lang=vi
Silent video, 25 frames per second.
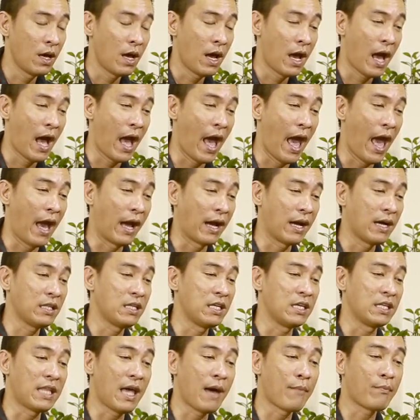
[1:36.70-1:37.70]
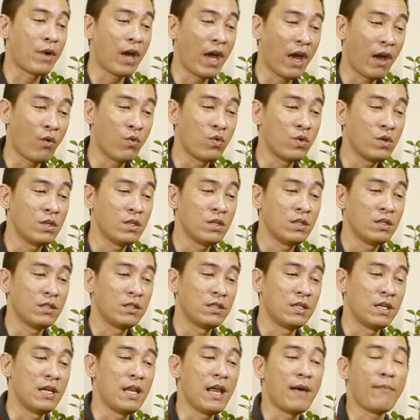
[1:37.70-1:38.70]
hạn thì tam kheo
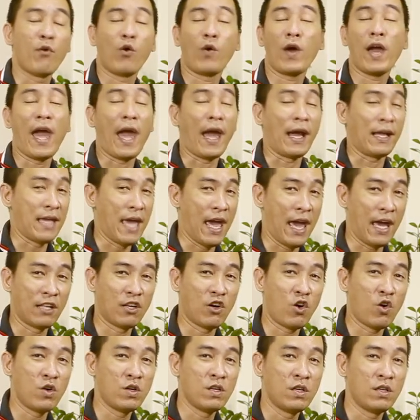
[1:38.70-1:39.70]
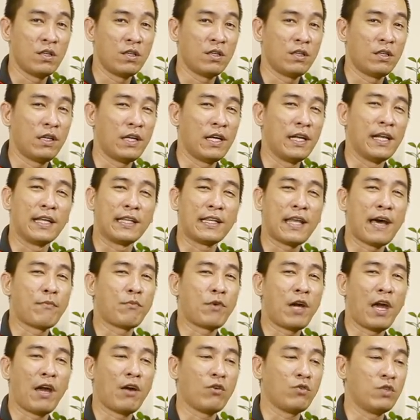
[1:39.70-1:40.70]
chỉ là một cái hạn nhẹ thôi cái này là tam
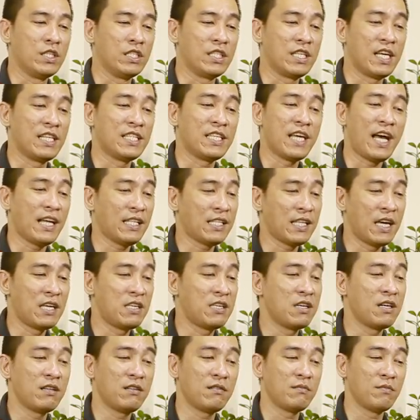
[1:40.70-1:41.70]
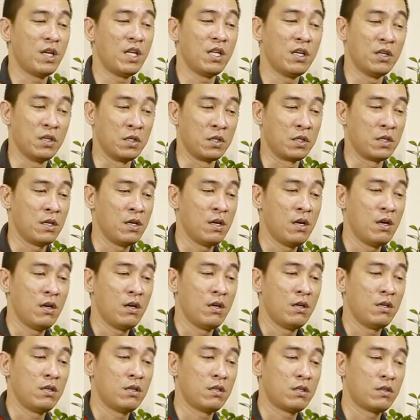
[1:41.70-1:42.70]
kheo thì xây sát tay chân bình thường
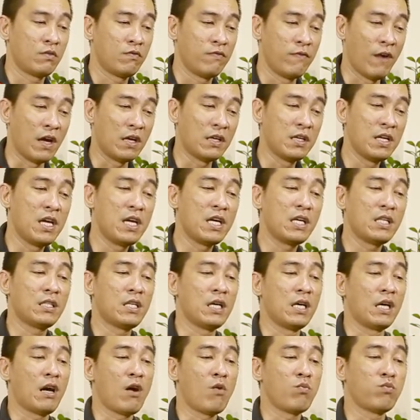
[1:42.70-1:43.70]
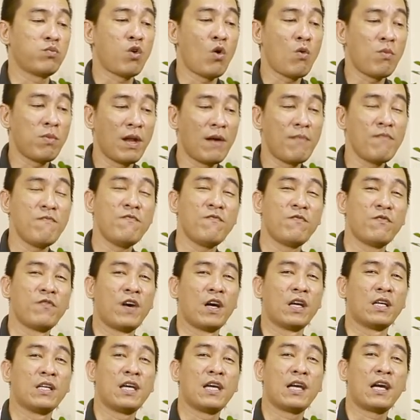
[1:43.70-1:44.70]
vận niên thì không tốt lắm
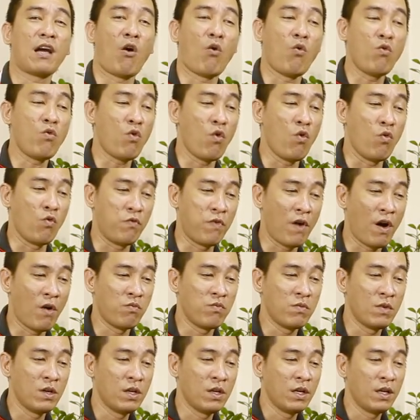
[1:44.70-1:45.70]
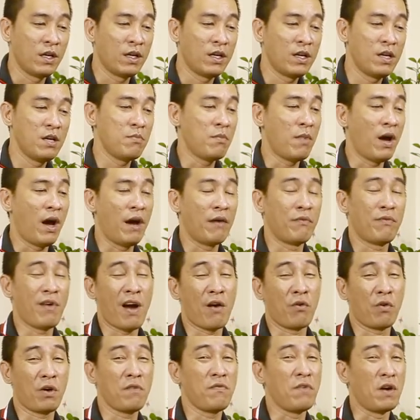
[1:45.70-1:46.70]
vận niên cẩu cuồng phong khi mà
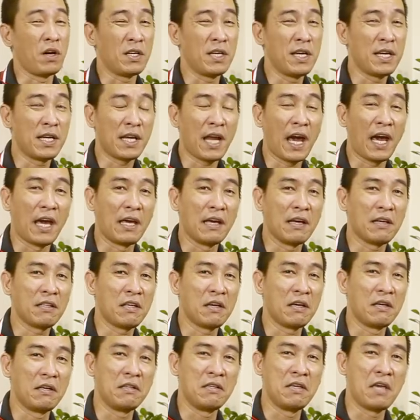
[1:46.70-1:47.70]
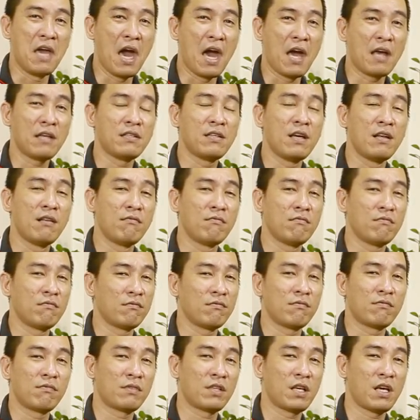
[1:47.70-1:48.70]
vào cái vận niên này thì dễ
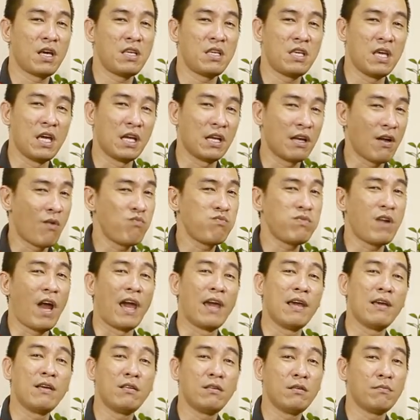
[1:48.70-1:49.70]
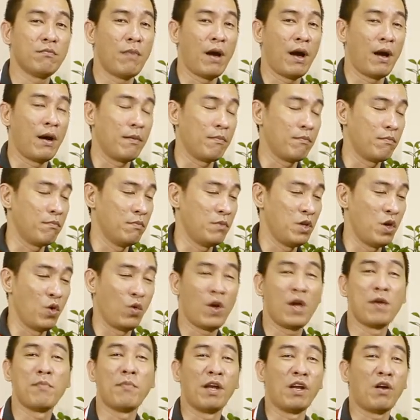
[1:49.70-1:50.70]
sinh cái chuyện nóng nảy mà nhiều
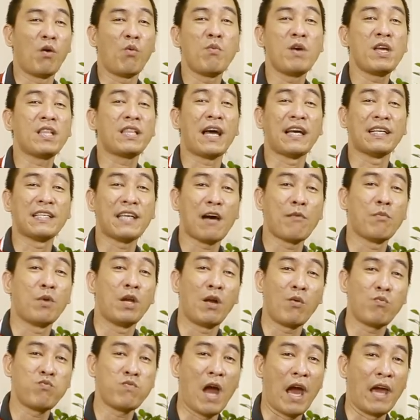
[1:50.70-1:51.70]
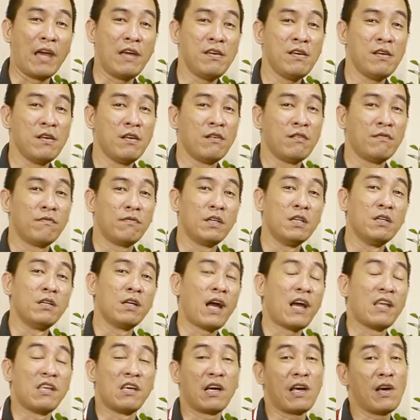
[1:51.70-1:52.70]
khi mình không biết tại sao mình nóng nảy đưa
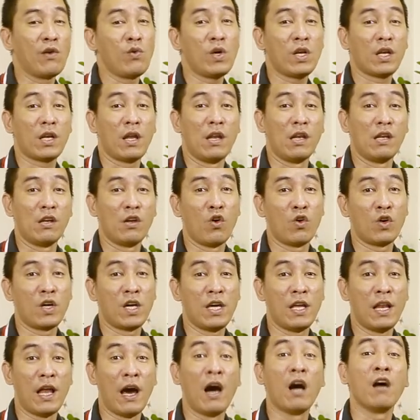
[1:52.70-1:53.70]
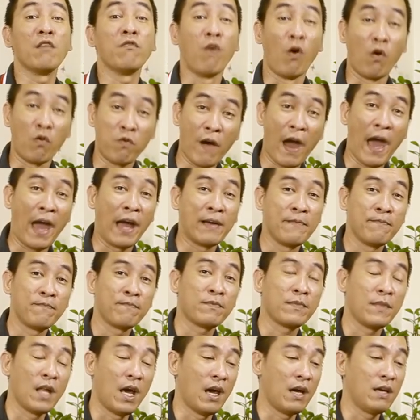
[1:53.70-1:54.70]
ra những cái quyết định đôi khi là hơi vội vàng
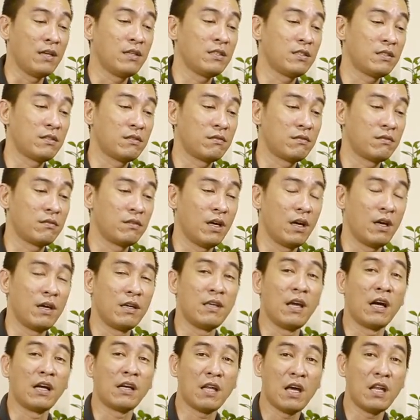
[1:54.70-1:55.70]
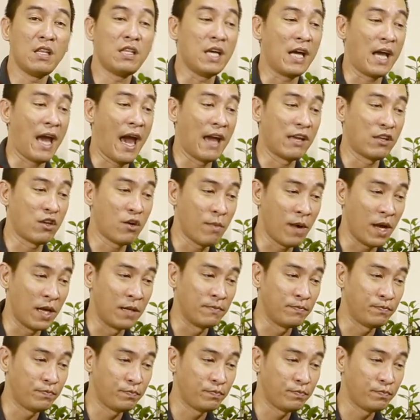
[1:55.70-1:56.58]
để à, dẫn đến thiệt hại cho mình